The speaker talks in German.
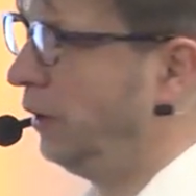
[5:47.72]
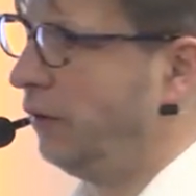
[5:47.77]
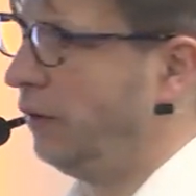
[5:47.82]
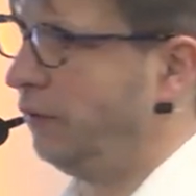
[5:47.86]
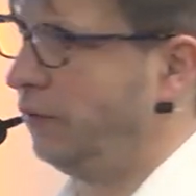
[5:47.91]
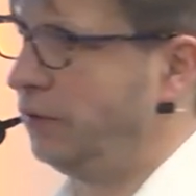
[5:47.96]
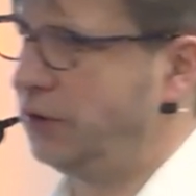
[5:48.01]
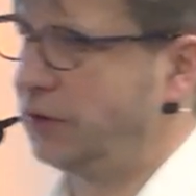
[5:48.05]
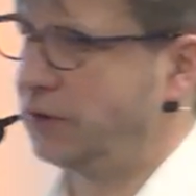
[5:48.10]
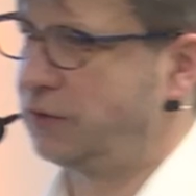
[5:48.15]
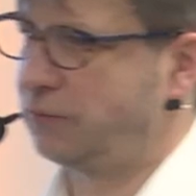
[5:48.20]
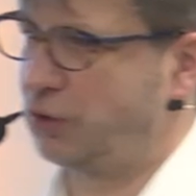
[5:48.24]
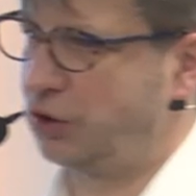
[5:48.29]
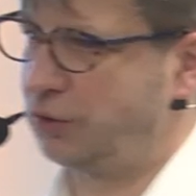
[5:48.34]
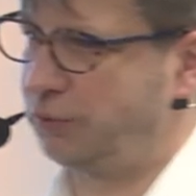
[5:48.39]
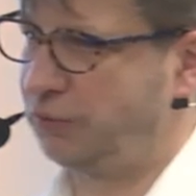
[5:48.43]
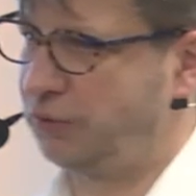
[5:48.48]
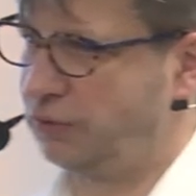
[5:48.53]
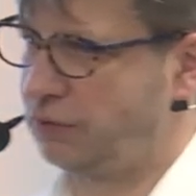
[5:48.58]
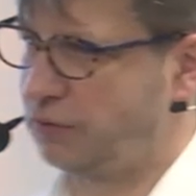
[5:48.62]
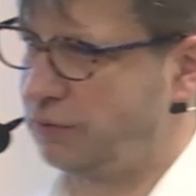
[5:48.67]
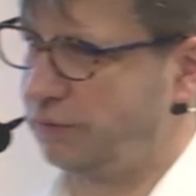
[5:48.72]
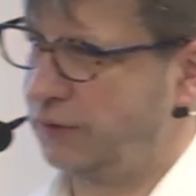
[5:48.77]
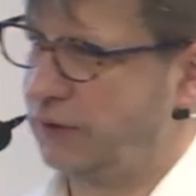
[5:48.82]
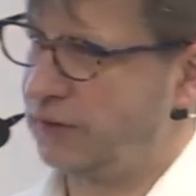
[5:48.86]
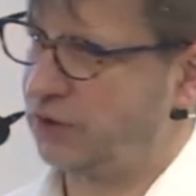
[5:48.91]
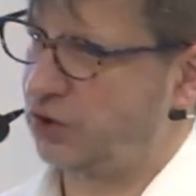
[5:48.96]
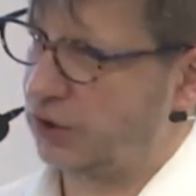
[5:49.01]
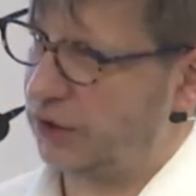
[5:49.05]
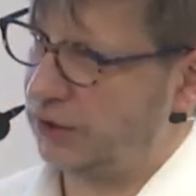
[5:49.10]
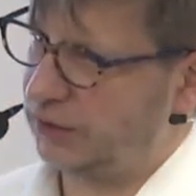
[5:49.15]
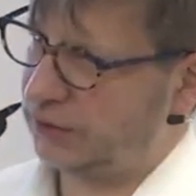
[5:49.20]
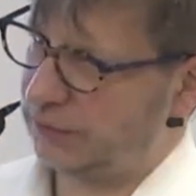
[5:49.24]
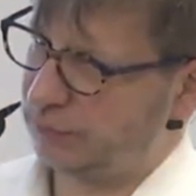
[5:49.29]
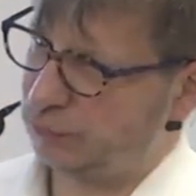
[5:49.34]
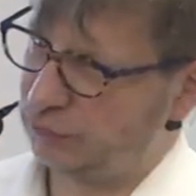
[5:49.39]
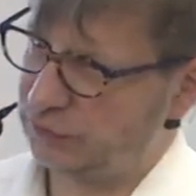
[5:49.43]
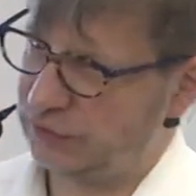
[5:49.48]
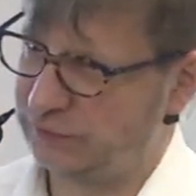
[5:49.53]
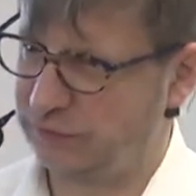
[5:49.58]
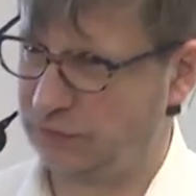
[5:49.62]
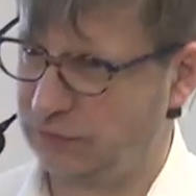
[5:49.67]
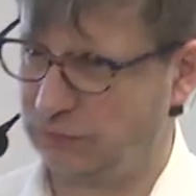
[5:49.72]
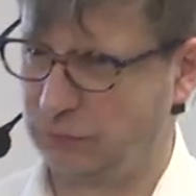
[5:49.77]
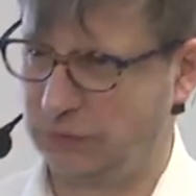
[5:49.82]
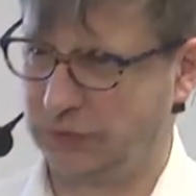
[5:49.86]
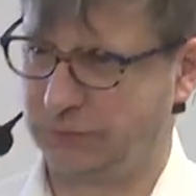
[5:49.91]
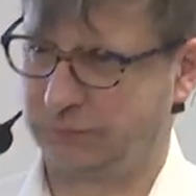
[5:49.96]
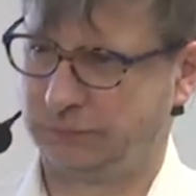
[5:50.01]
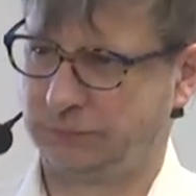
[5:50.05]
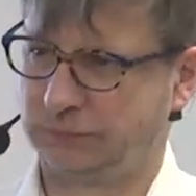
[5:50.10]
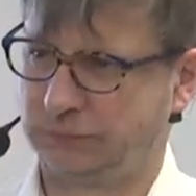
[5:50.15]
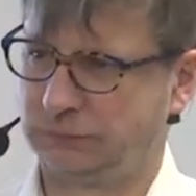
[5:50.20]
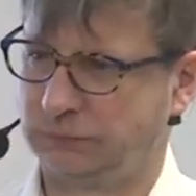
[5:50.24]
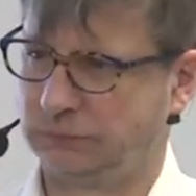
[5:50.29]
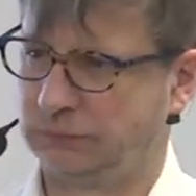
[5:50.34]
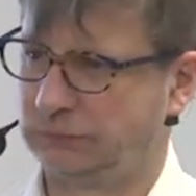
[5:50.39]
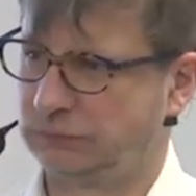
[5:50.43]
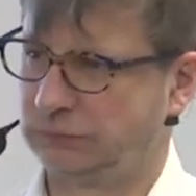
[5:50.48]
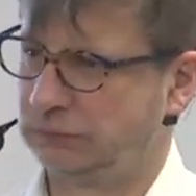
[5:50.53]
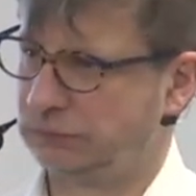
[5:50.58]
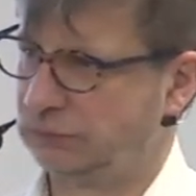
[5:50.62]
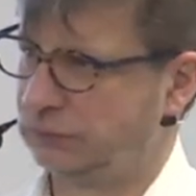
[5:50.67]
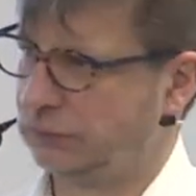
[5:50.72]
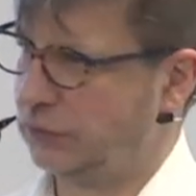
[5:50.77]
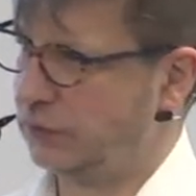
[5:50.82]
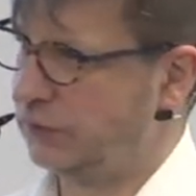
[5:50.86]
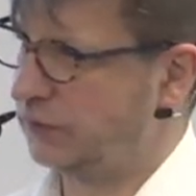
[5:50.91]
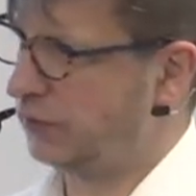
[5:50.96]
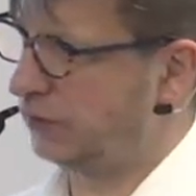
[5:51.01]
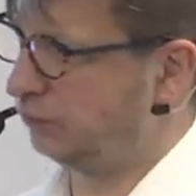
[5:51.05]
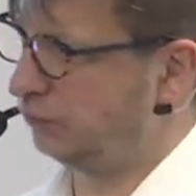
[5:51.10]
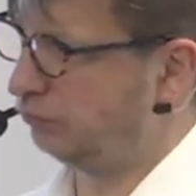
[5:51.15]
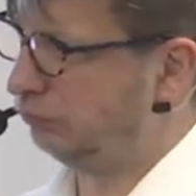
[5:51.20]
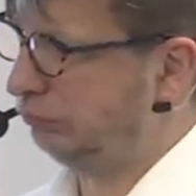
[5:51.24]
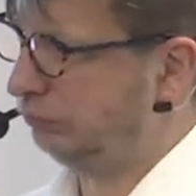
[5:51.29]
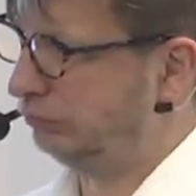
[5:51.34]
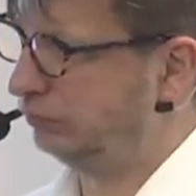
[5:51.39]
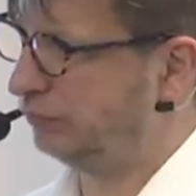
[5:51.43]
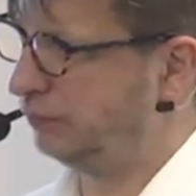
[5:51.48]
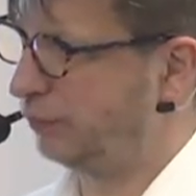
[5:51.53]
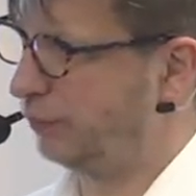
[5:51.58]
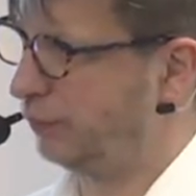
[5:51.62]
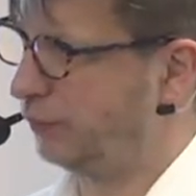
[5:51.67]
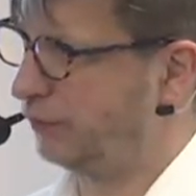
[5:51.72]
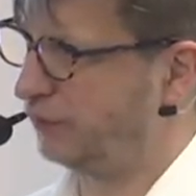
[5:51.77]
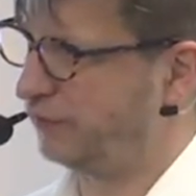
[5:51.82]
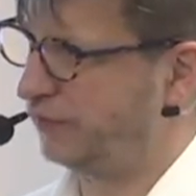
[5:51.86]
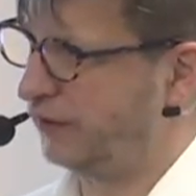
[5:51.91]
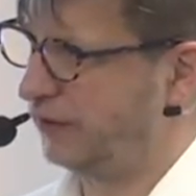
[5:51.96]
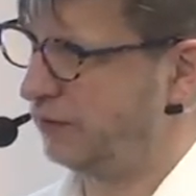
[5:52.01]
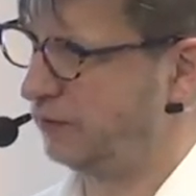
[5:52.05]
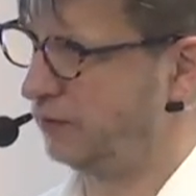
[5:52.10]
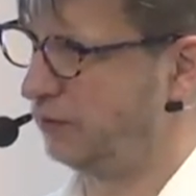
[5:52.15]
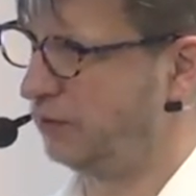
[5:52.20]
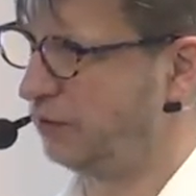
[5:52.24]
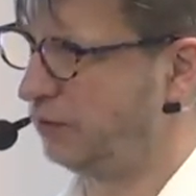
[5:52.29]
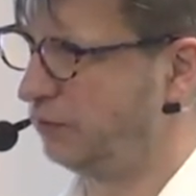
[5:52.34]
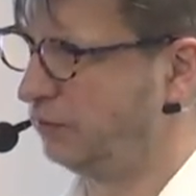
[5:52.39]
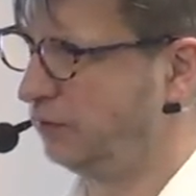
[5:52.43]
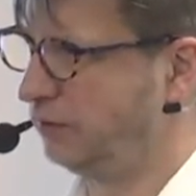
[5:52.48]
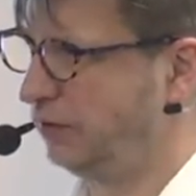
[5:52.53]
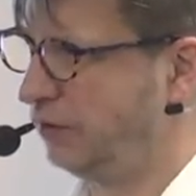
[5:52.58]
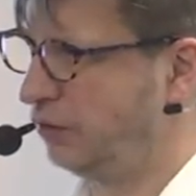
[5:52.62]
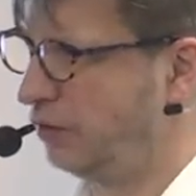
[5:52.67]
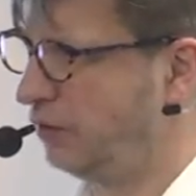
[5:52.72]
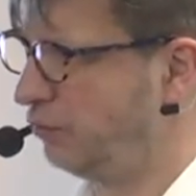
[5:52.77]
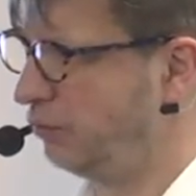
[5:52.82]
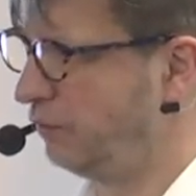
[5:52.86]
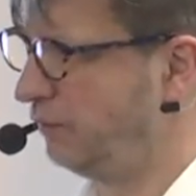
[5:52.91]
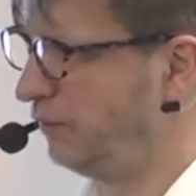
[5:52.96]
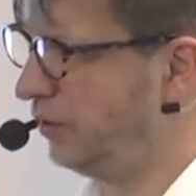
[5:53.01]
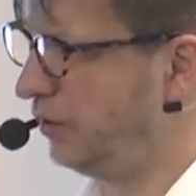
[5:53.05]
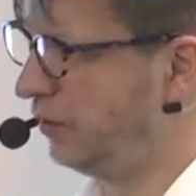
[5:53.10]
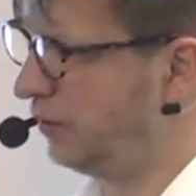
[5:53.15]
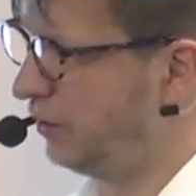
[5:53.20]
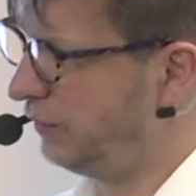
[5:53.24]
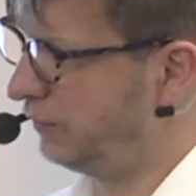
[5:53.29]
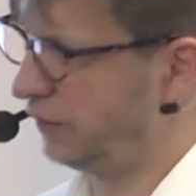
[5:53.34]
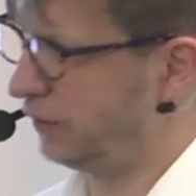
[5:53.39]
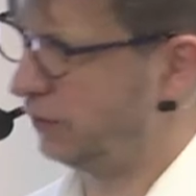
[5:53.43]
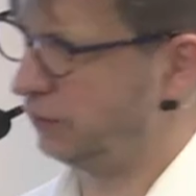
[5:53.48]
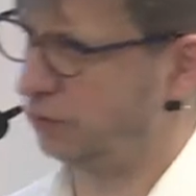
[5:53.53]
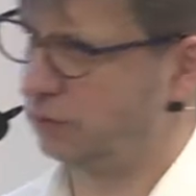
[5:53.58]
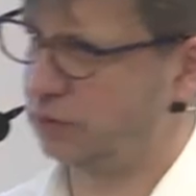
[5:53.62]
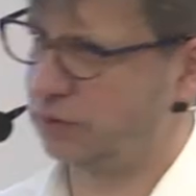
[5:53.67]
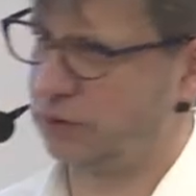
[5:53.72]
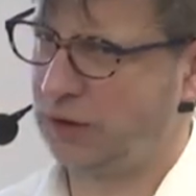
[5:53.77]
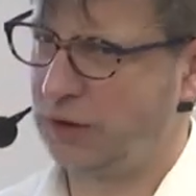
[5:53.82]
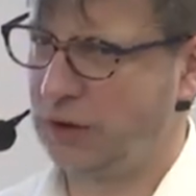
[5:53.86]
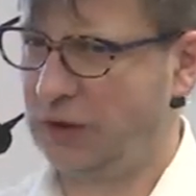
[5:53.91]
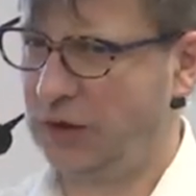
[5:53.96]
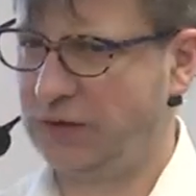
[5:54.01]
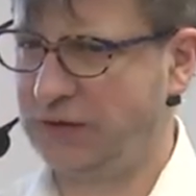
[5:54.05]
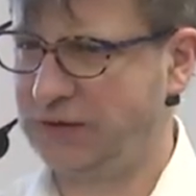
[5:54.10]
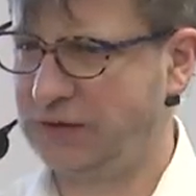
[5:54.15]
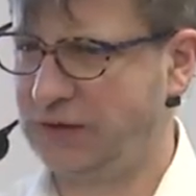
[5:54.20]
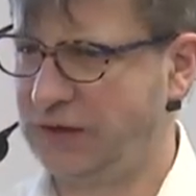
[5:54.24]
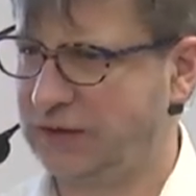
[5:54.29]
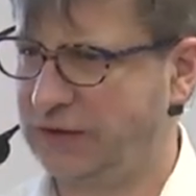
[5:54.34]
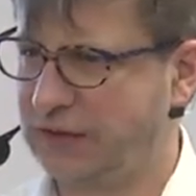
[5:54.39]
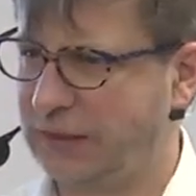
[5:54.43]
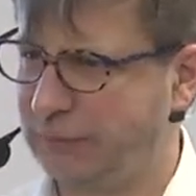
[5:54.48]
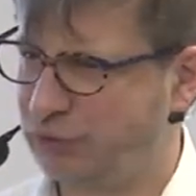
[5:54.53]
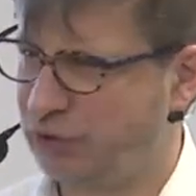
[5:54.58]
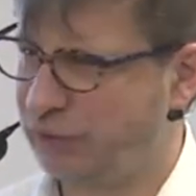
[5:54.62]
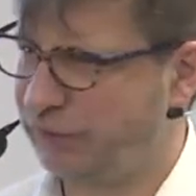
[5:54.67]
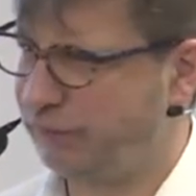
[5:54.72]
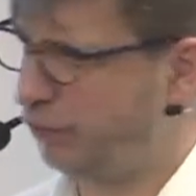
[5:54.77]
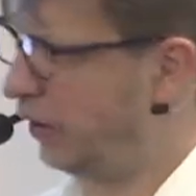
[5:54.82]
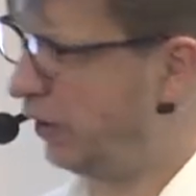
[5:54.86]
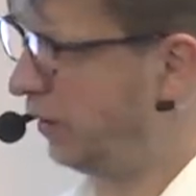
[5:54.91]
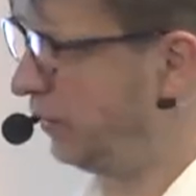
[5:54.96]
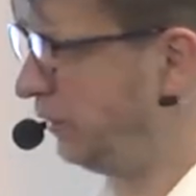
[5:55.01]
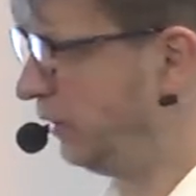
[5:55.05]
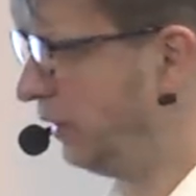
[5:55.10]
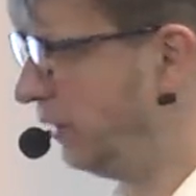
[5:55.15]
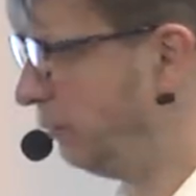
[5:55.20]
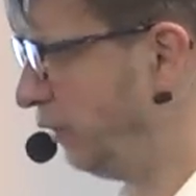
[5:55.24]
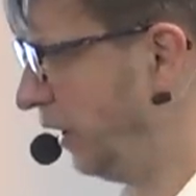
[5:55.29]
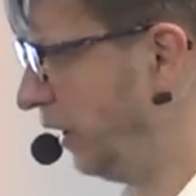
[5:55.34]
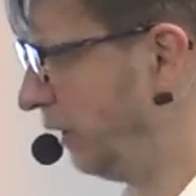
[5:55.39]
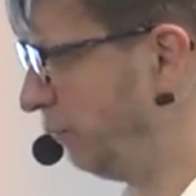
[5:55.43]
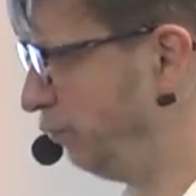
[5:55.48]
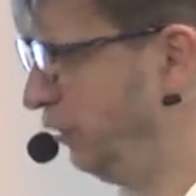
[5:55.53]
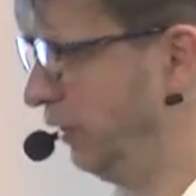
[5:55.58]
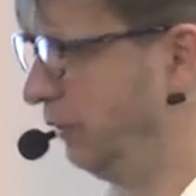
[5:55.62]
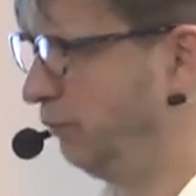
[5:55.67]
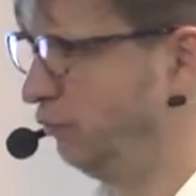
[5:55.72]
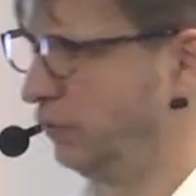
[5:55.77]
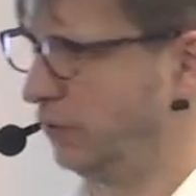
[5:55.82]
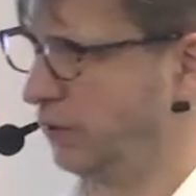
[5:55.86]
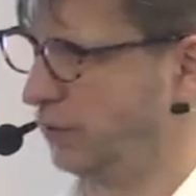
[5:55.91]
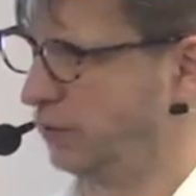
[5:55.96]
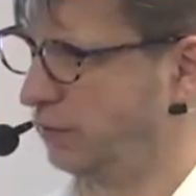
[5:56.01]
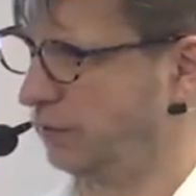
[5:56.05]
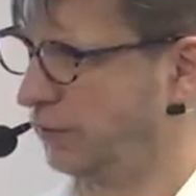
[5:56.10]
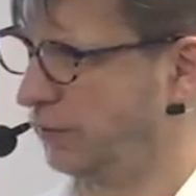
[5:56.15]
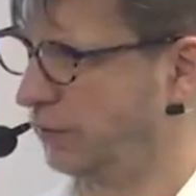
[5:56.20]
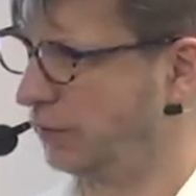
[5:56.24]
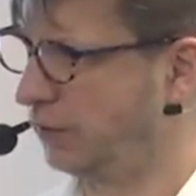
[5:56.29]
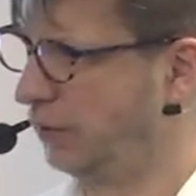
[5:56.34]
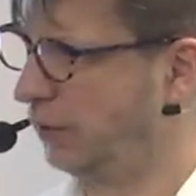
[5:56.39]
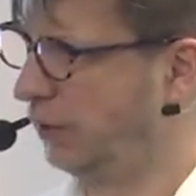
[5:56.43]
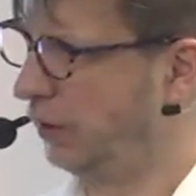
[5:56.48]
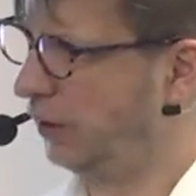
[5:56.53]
wenn ihr zum Beispiel irgendwie jetzt Streit habt mit der Firma also sagt, hm, mir gefällt nicht und die können irgendwie nicht liefern oder die sind gerade abgebrannt, die haben Erdbeben oder sowas.